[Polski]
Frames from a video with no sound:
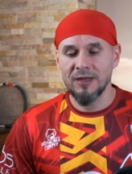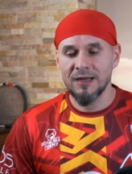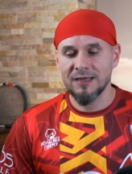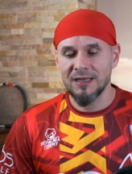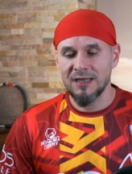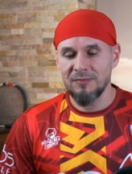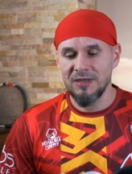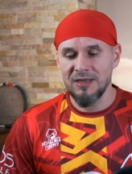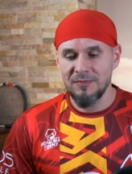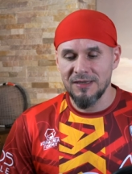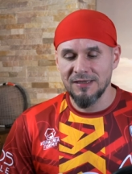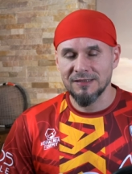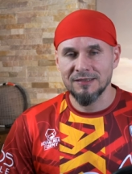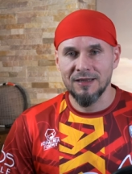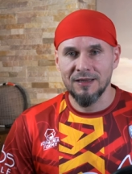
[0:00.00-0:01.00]
jak najmniej
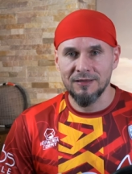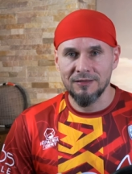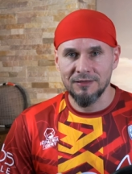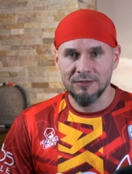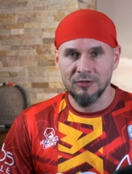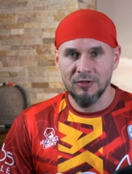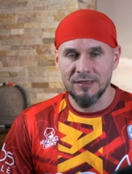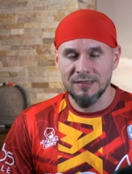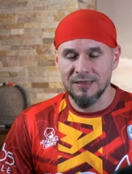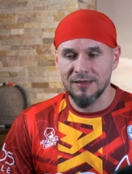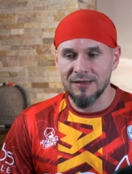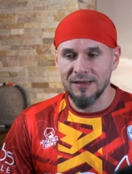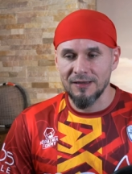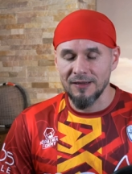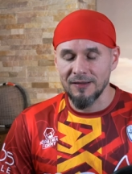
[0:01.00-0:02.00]
miejsca e, do jej
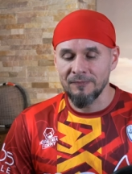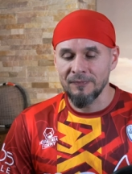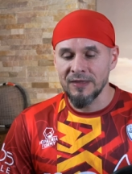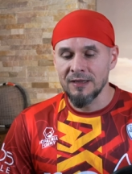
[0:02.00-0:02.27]
zagrania.